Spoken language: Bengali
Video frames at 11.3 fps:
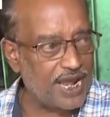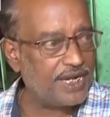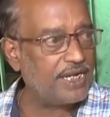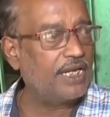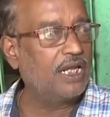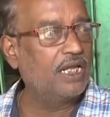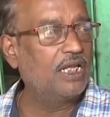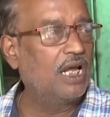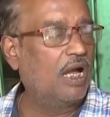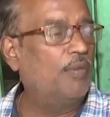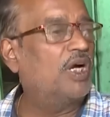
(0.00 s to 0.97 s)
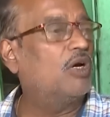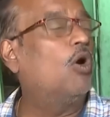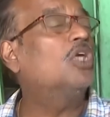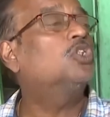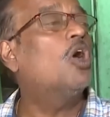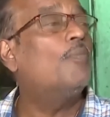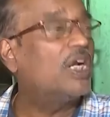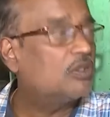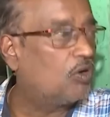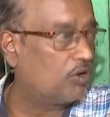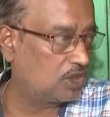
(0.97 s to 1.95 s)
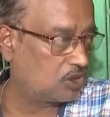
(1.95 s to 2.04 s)
বাবাকে মারতে গেছিলেন
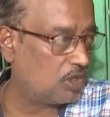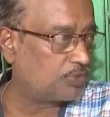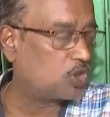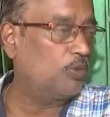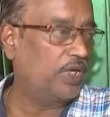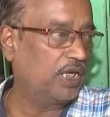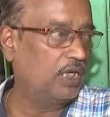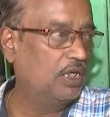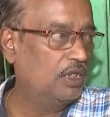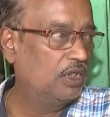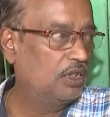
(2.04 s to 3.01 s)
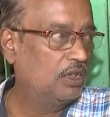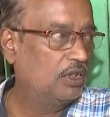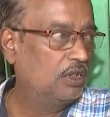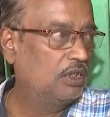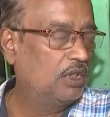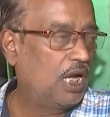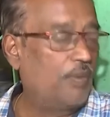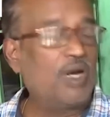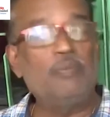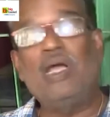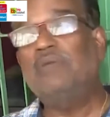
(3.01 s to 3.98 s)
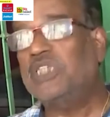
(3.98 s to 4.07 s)
কারণ জীবন কৃষ্ণ
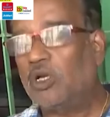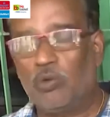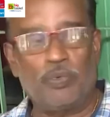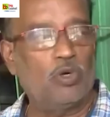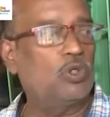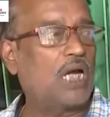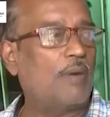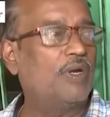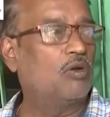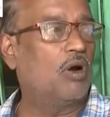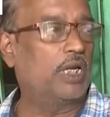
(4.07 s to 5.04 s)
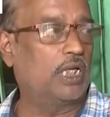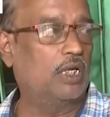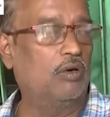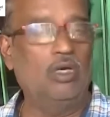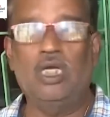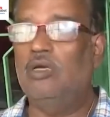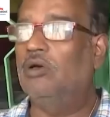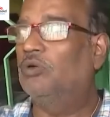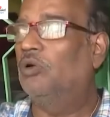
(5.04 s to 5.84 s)
হচ্ছে তার বাবার